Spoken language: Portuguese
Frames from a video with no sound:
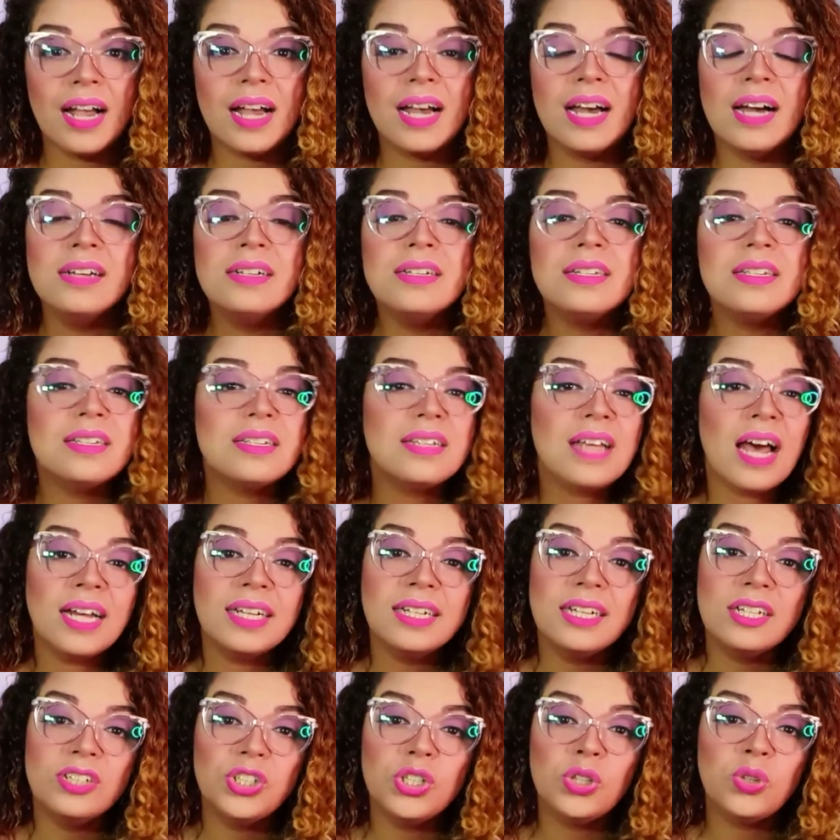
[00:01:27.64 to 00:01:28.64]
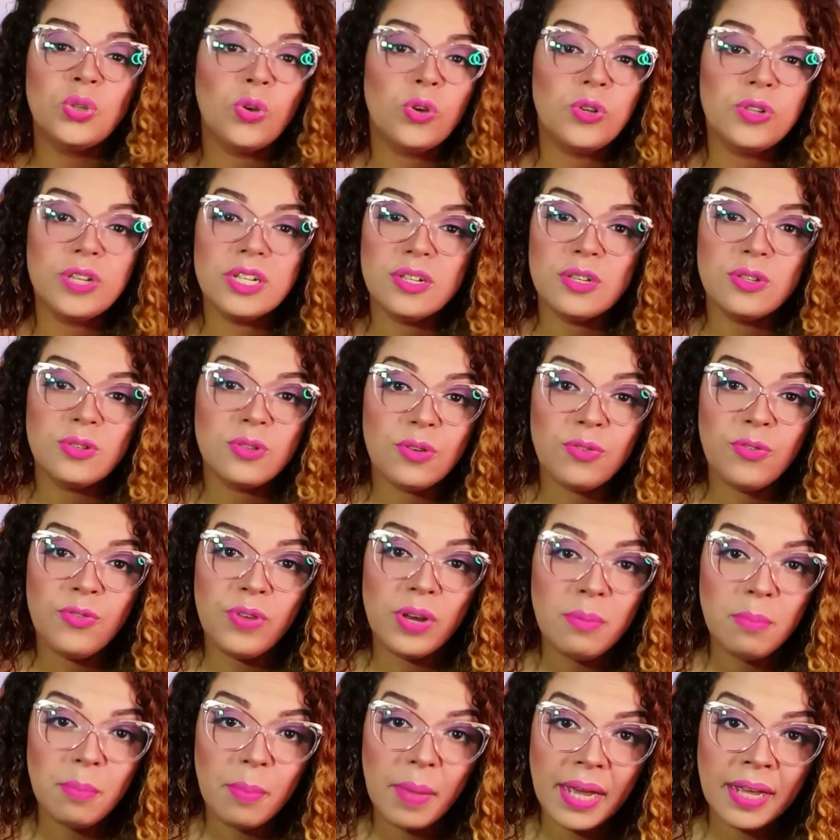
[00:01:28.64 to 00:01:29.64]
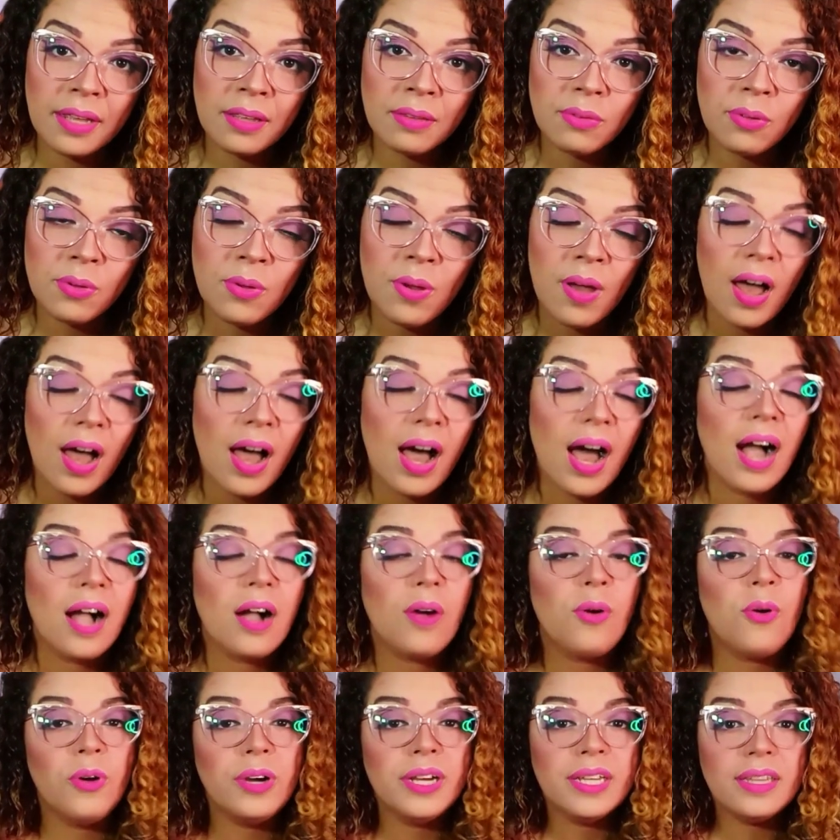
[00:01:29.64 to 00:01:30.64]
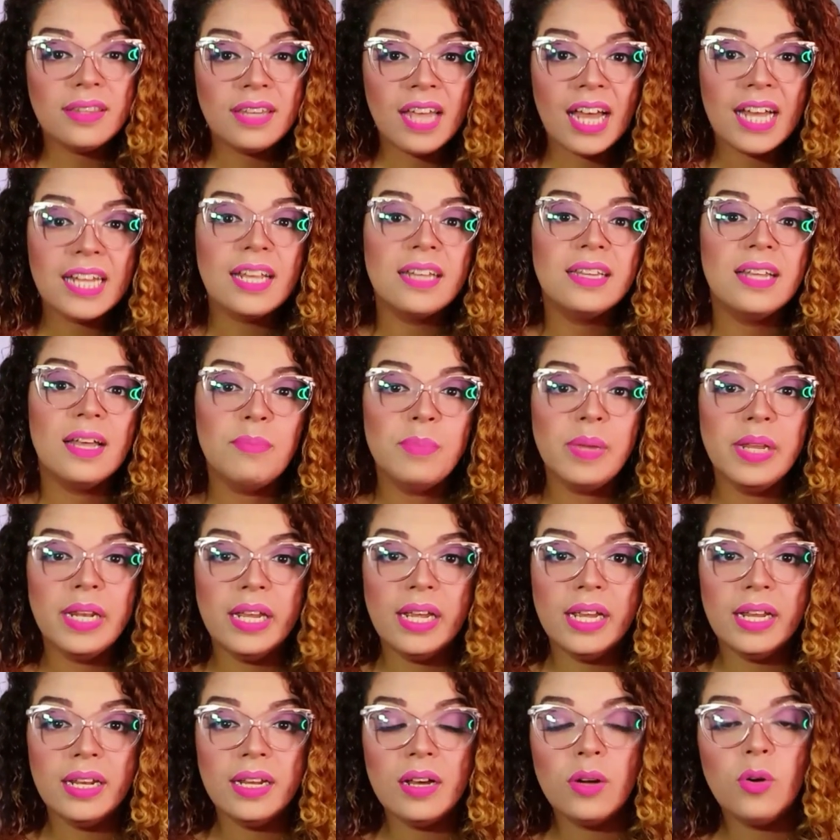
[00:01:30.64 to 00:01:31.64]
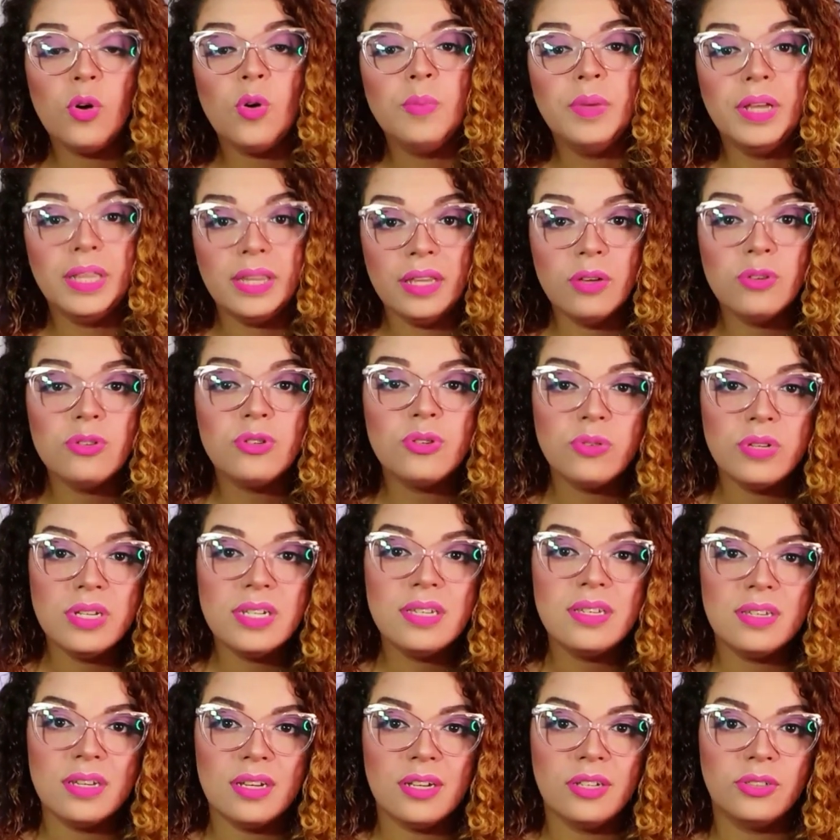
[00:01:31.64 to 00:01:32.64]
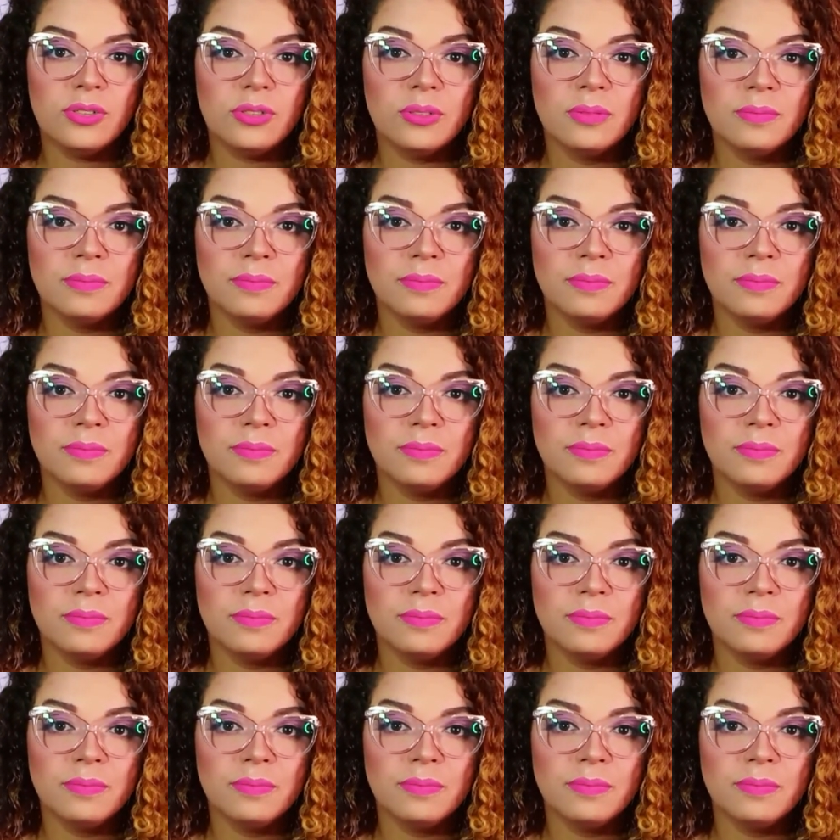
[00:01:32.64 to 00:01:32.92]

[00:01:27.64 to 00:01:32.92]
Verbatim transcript: Cansada de todo esse sofrimento, a coitada da menina cometeu suicídio.